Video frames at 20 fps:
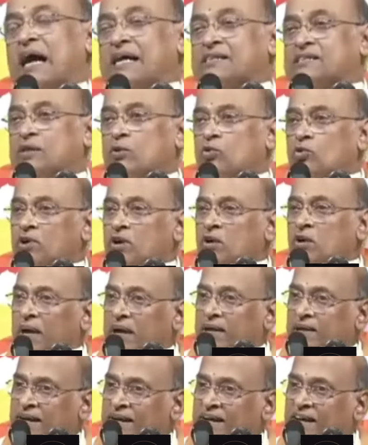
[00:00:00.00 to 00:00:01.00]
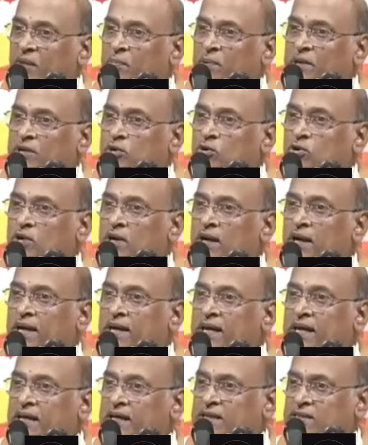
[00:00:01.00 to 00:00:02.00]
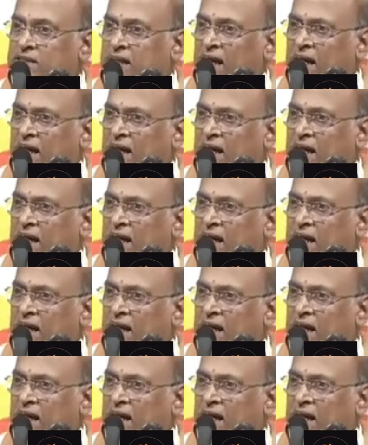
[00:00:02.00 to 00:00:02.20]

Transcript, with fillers: ఆ శివుణ్ణి మన దగ్గర పెట్టుకోవడానికి